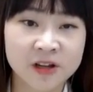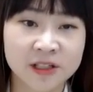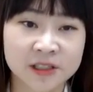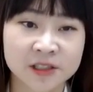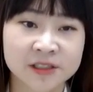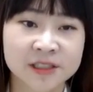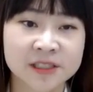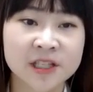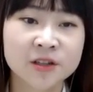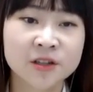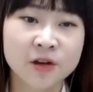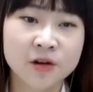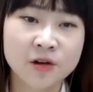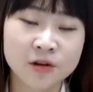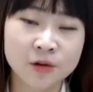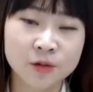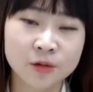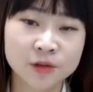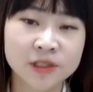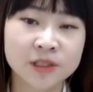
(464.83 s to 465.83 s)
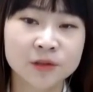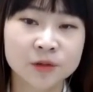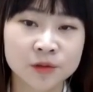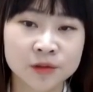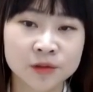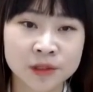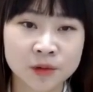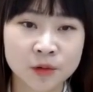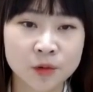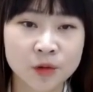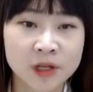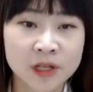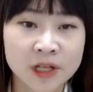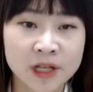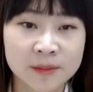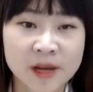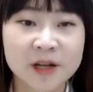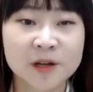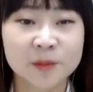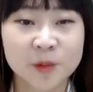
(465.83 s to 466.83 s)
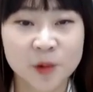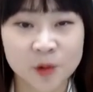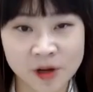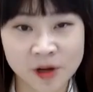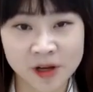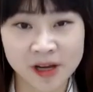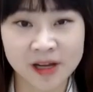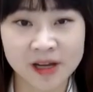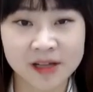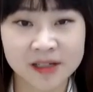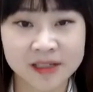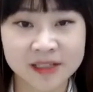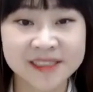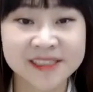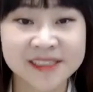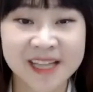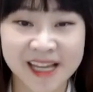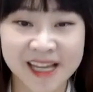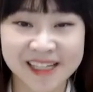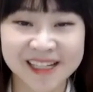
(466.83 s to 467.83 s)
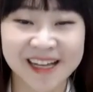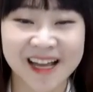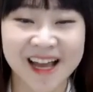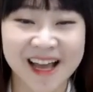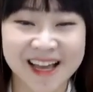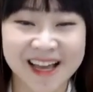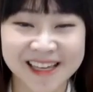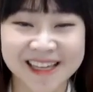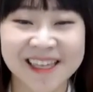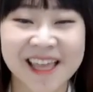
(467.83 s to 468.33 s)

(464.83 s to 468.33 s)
그래서 친환경 코팅 소재로 파급 효과가 크지 않을까